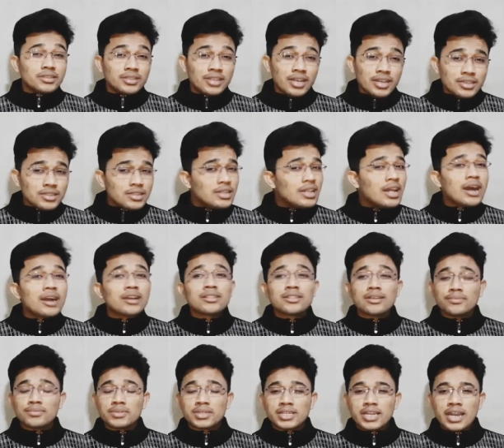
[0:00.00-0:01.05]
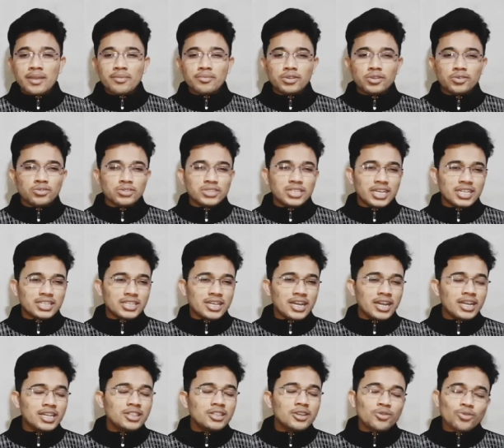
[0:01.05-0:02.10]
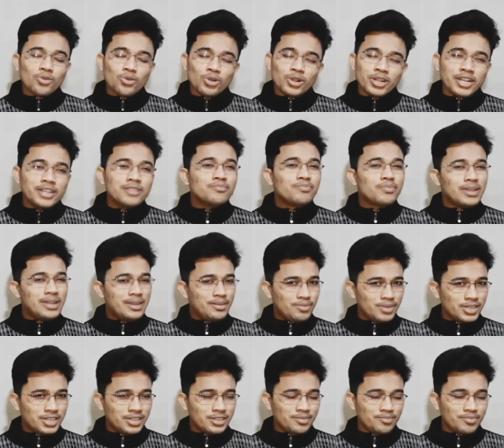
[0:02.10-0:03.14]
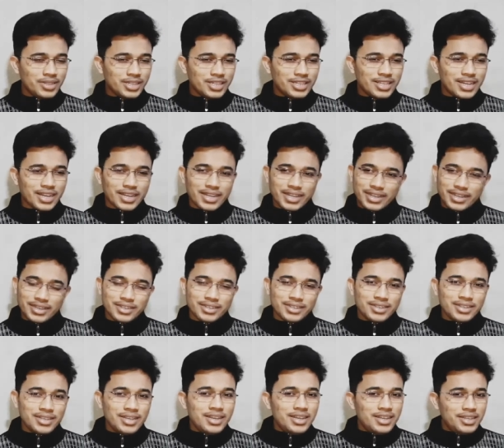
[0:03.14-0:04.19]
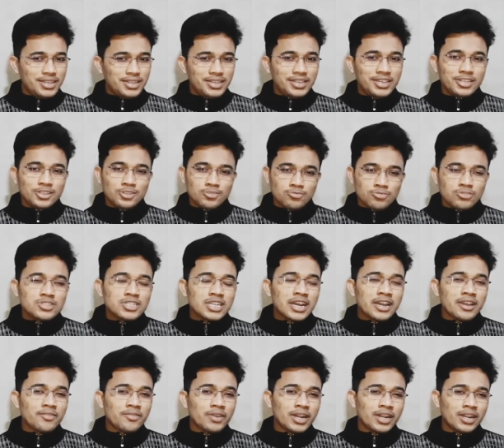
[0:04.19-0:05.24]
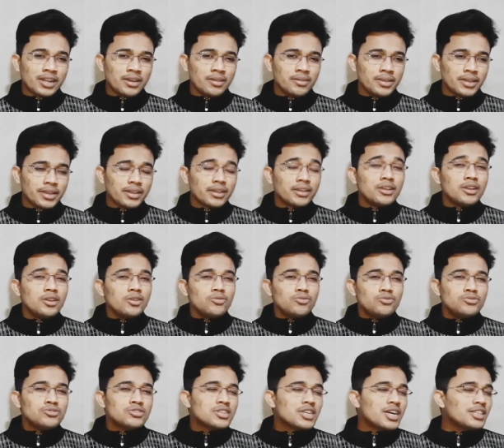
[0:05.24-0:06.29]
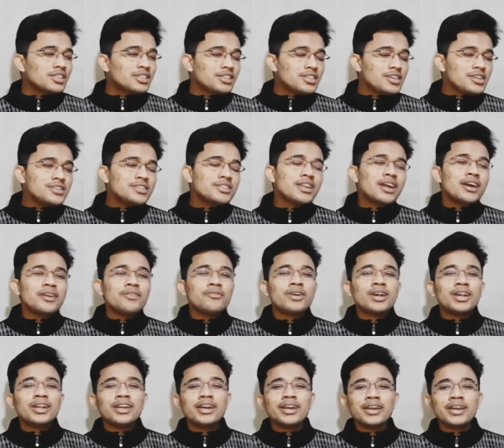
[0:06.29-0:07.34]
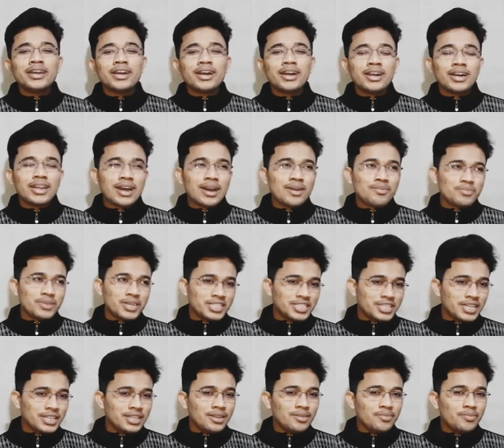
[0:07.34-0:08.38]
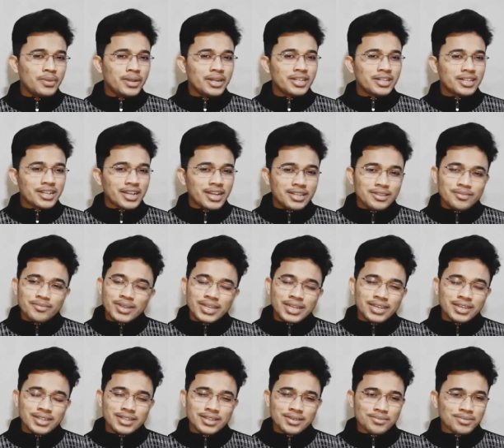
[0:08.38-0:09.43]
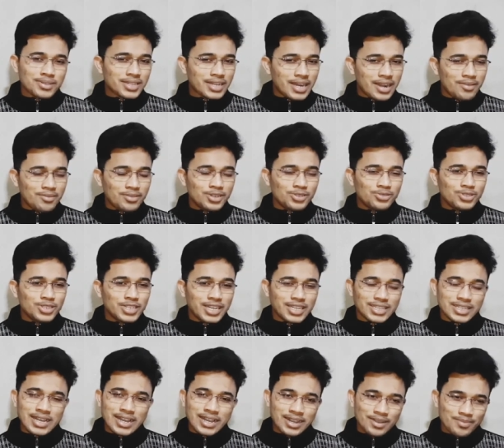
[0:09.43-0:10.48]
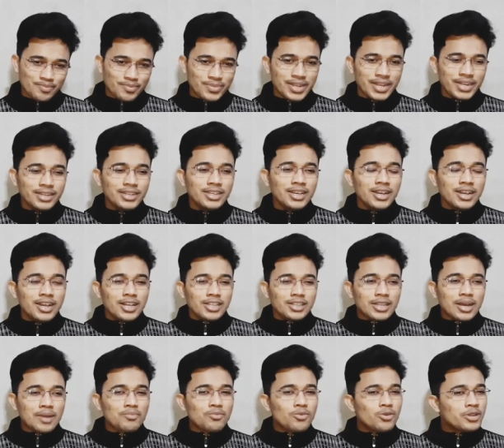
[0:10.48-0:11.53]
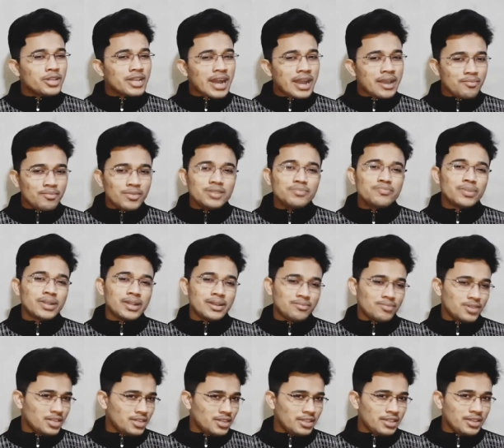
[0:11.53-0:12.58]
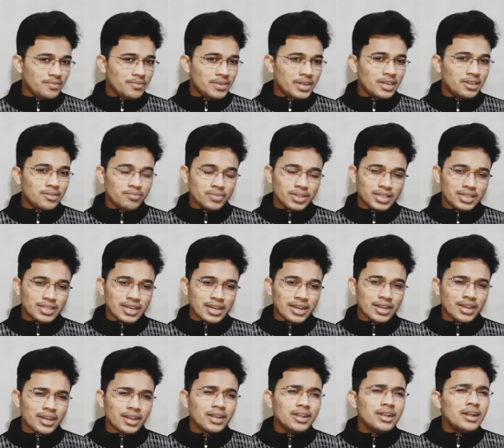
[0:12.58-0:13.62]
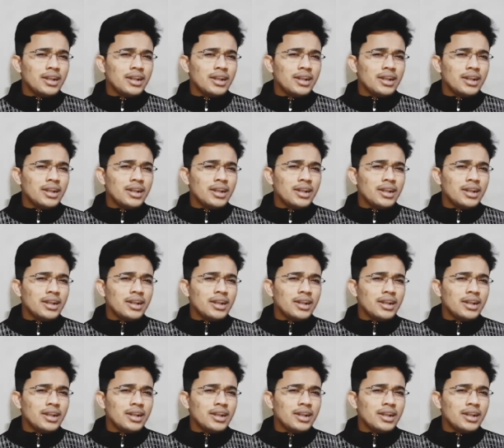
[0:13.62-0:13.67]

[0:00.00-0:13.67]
दस लाख सब्सक्राइबर हो जाता है तो गोल्डन प्ले बटन मिलता है ये दूसरा अवार्ड है उसका तीसरा अवार्ड है अगर आपके चैनल पे टेन मिलियन सब्सक्राइबर हो जाता है कंप्लीट तो आपको डायमंड प्ले बटन अवार्ड मिलता है